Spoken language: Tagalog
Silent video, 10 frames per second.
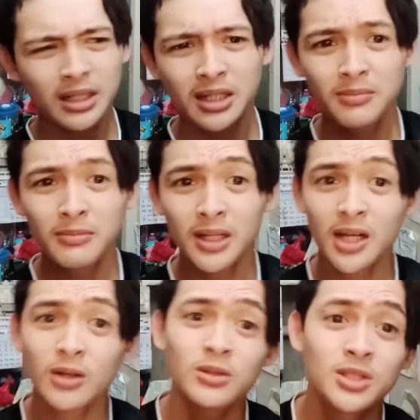man
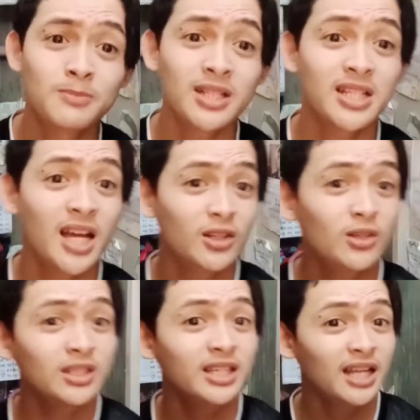ako masyadong
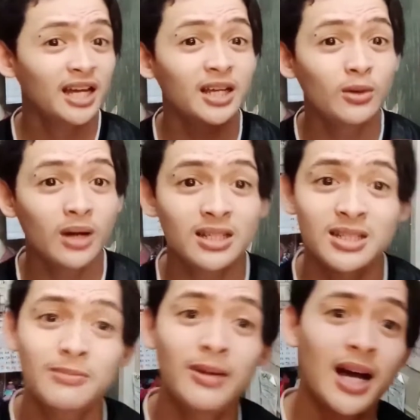ginagawa sa
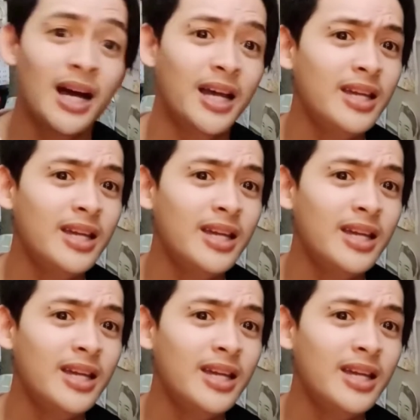bahay